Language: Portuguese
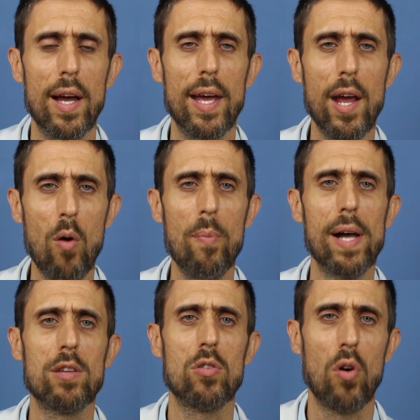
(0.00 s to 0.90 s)

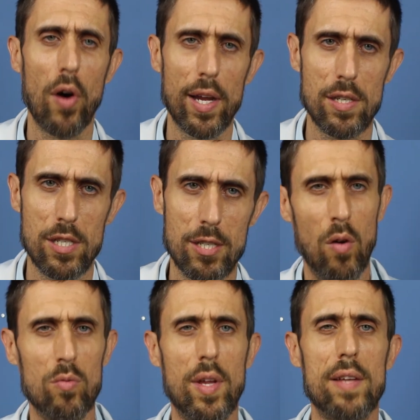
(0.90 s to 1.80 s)
reumatoide.
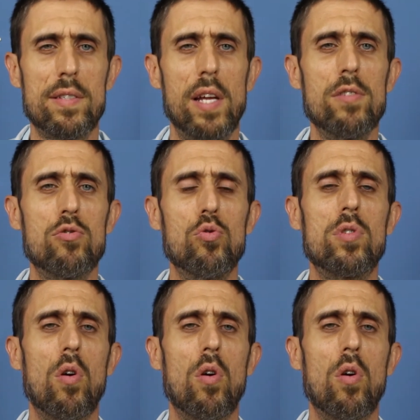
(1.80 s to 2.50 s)
O terceiro estudo